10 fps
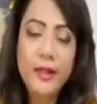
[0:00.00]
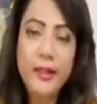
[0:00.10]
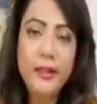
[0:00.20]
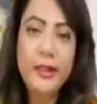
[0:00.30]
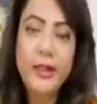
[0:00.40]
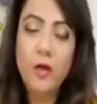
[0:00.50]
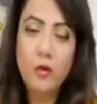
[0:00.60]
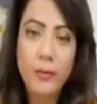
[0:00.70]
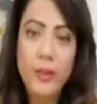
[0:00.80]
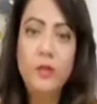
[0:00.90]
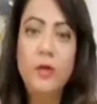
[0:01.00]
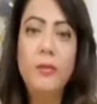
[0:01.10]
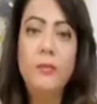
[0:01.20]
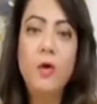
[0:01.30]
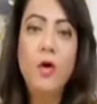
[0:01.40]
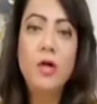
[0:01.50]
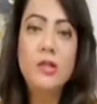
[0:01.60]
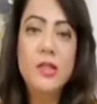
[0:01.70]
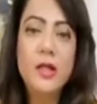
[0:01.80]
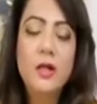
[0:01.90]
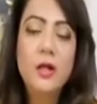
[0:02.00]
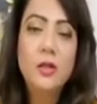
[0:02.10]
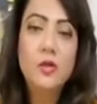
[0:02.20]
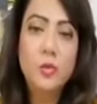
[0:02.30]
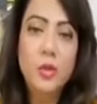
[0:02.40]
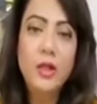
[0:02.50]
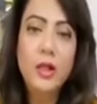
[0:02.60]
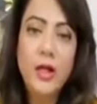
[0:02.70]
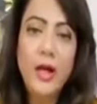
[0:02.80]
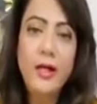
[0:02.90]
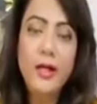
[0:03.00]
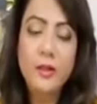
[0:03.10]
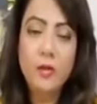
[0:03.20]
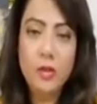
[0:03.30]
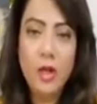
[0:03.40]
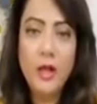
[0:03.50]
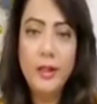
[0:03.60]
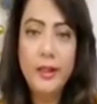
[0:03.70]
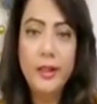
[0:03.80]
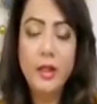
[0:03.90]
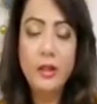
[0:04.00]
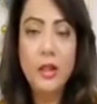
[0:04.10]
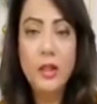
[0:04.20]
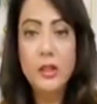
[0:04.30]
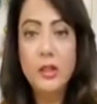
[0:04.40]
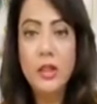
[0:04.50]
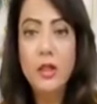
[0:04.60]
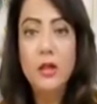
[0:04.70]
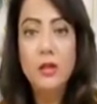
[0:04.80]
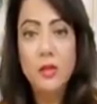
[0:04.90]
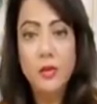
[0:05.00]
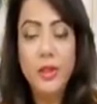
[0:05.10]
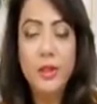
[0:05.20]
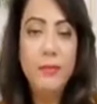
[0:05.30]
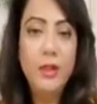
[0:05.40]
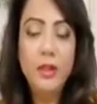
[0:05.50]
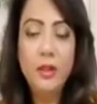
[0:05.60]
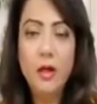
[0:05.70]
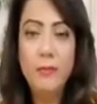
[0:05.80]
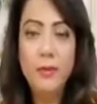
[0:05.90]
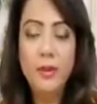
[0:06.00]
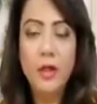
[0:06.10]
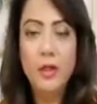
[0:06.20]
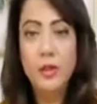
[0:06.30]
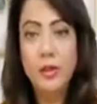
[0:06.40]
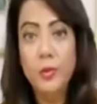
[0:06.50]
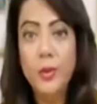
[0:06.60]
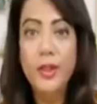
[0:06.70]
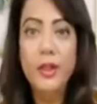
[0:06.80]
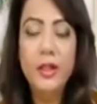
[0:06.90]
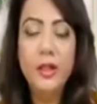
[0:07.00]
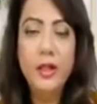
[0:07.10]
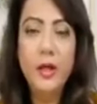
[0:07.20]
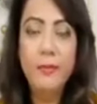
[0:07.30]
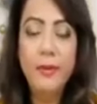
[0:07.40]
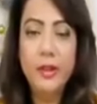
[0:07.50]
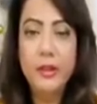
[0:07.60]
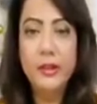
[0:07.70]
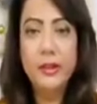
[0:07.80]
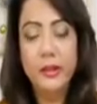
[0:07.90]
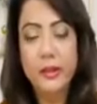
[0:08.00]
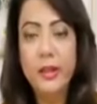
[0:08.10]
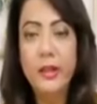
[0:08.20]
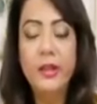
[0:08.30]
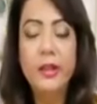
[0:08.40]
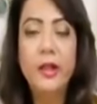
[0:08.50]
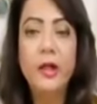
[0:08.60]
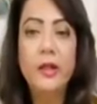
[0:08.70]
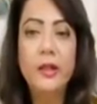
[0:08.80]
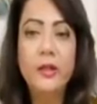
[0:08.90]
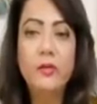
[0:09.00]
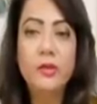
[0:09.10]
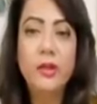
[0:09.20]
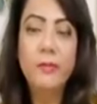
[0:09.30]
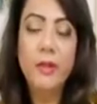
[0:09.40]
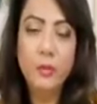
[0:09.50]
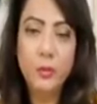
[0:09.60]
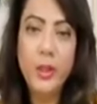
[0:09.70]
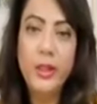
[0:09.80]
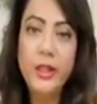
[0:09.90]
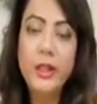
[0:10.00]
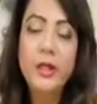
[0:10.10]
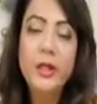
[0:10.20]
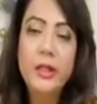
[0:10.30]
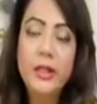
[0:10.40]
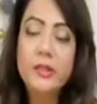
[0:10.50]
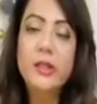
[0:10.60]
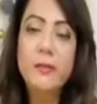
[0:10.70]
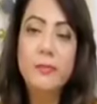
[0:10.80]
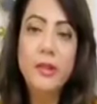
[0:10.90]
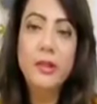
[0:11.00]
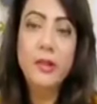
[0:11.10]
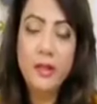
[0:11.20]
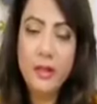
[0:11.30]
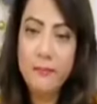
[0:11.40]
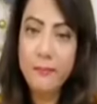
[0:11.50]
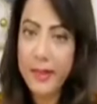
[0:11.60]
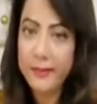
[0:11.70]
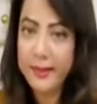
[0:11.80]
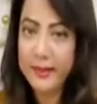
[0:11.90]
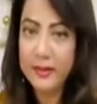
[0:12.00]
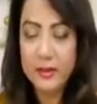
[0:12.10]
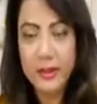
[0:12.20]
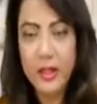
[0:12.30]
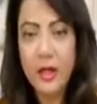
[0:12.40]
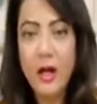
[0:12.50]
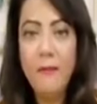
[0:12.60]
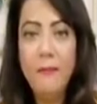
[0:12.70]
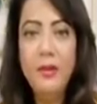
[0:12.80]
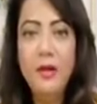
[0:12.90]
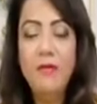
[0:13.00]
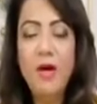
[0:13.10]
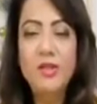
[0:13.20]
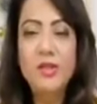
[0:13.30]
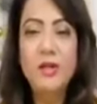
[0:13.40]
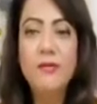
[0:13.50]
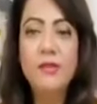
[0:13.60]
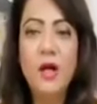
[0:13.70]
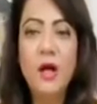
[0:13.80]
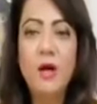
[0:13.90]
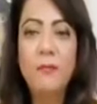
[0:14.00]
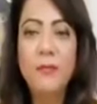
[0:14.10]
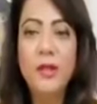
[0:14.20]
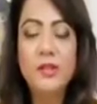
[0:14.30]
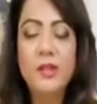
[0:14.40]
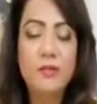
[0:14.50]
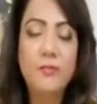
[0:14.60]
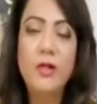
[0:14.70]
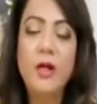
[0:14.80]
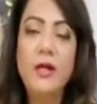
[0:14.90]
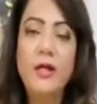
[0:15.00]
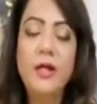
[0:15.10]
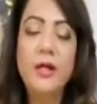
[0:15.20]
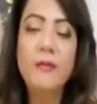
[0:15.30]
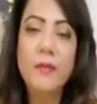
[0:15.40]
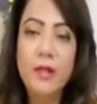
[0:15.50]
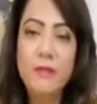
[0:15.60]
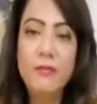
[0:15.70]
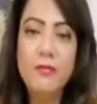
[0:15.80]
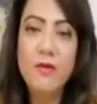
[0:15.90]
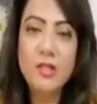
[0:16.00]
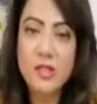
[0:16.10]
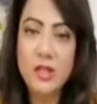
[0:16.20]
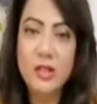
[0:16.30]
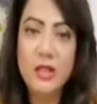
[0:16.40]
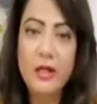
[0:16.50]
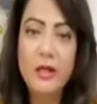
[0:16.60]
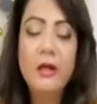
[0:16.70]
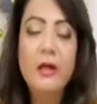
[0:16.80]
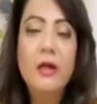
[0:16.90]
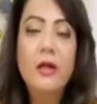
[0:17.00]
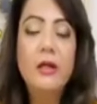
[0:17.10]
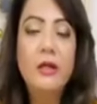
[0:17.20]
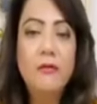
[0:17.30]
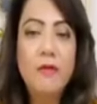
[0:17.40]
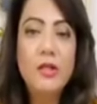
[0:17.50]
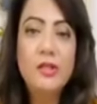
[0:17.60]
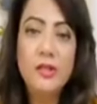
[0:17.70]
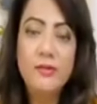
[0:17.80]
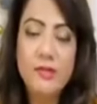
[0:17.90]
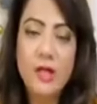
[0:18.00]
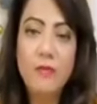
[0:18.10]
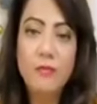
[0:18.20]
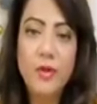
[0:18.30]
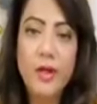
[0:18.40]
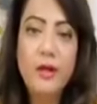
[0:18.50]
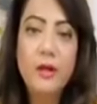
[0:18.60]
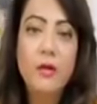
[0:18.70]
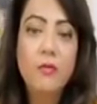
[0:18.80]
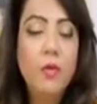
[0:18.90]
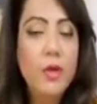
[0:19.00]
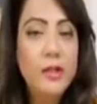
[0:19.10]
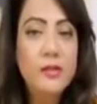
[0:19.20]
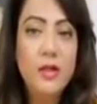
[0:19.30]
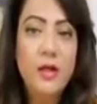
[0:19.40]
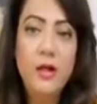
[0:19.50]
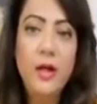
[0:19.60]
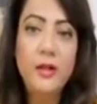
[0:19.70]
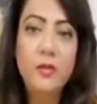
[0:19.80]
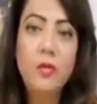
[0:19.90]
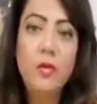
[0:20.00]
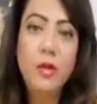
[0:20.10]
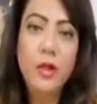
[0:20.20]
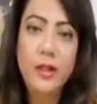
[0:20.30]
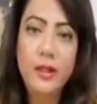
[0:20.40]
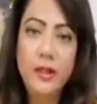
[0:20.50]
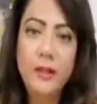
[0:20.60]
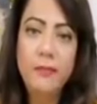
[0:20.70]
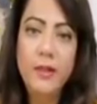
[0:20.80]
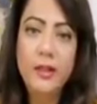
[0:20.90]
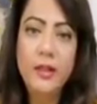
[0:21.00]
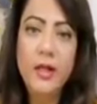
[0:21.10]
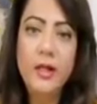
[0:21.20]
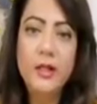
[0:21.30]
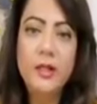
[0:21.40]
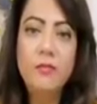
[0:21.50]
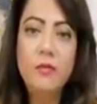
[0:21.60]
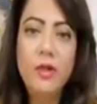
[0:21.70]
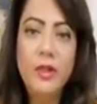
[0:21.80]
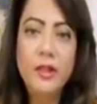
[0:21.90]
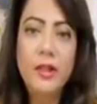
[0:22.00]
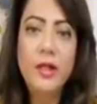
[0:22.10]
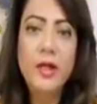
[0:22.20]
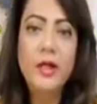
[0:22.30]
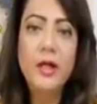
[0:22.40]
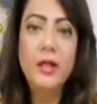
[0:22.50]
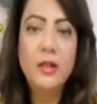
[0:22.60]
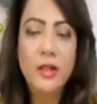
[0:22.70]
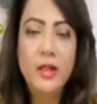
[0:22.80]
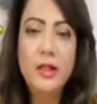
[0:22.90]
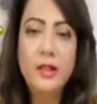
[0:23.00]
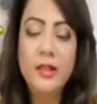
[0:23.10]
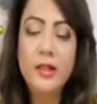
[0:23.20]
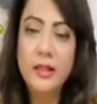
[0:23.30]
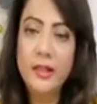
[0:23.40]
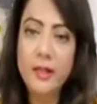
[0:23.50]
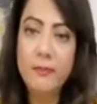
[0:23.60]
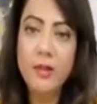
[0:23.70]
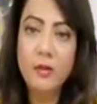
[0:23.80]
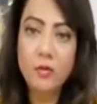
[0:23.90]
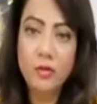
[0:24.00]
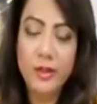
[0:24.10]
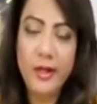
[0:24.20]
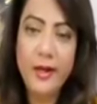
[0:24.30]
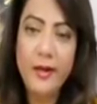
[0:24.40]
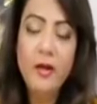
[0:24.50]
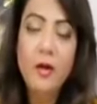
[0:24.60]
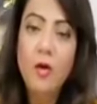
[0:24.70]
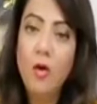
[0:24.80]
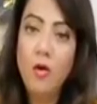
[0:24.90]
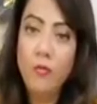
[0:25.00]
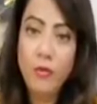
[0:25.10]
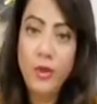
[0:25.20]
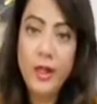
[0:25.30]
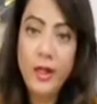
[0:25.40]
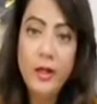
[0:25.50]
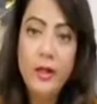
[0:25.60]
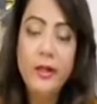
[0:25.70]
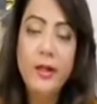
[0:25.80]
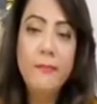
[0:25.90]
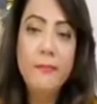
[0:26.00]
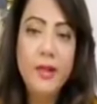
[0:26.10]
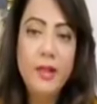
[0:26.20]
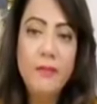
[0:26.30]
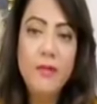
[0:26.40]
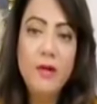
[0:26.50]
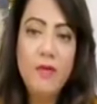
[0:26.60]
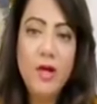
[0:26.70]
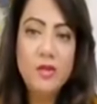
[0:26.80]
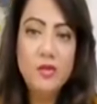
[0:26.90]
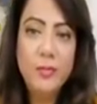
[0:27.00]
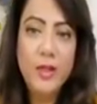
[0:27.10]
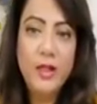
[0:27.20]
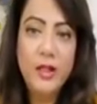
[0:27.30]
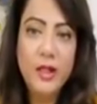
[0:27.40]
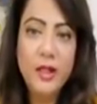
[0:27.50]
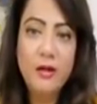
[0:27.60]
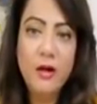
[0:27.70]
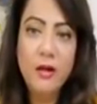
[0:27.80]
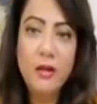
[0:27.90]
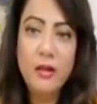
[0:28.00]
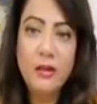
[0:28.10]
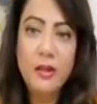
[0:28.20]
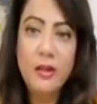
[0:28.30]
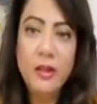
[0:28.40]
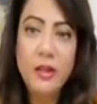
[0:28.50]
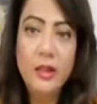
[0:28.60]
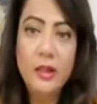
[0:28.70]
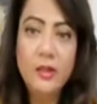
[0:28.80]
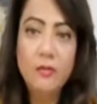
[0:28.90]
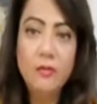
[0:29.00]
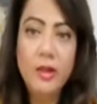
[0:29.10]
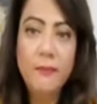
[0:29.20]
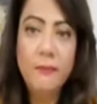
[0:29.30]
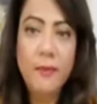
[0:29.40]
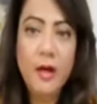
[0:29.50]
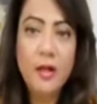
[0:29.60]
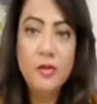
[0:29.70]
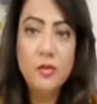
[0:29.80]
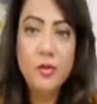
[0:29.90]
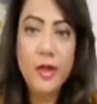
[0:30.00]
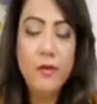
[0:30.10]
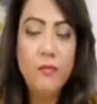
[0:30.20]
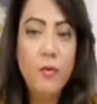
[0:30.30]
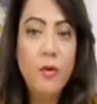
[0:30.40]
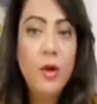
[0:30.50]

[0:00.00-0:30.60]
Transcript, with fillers: के लिए तैयार हो पहले तो हमें बहुत से चूरन खिलाए गए थे और कहा यह गया था कि जी सऊदी अरब ले लेगा फिर कहा जी यूएई ले लेगा फिर कहा जी कतर ले लेगा लेकिन उसके बाद हुआ ये कि सबने टाटा बाय बाय कर दिया अब नवाज शरीफ साहब की स्टेटमेंट आई है कि मरियम नवाज चाहती हैं कि नवाज शरीफ साहब जो है वो इस एयरलाइन को खरीद लें अब देखते हैं कि जी वो लेते हैं या नहीं लेते लेकिन एक बात तो तय है और वो ये कि मरियम नवाज जो पहले ये कहा करती थी कि जी उनके पास जो है वो